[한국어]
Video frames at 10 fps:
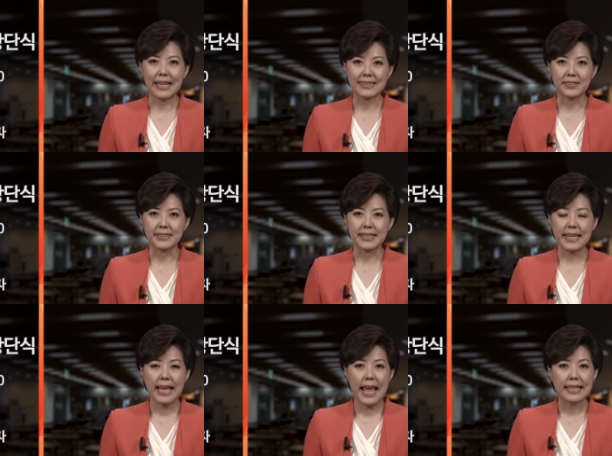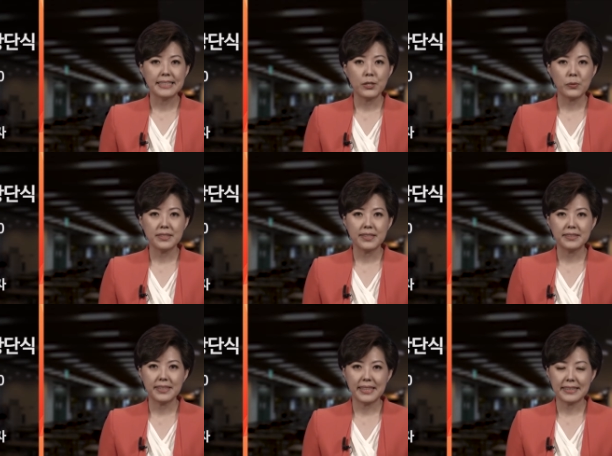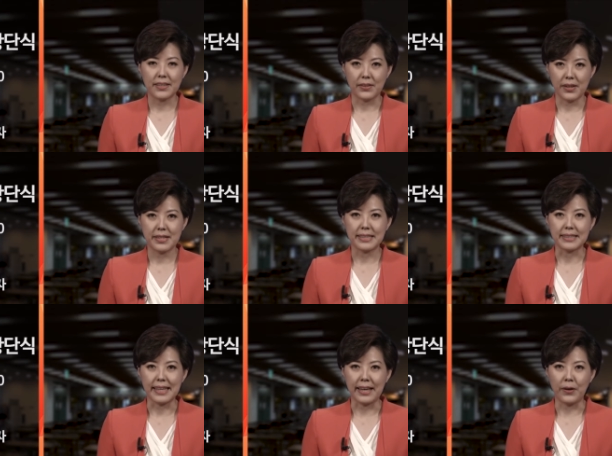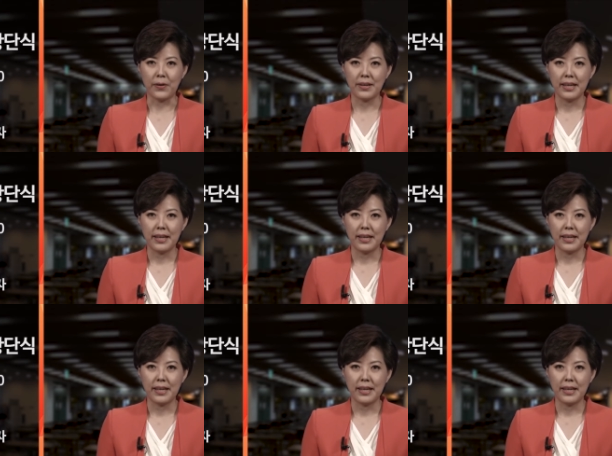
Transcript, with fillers: 5시 시온성전에서 열리는데요.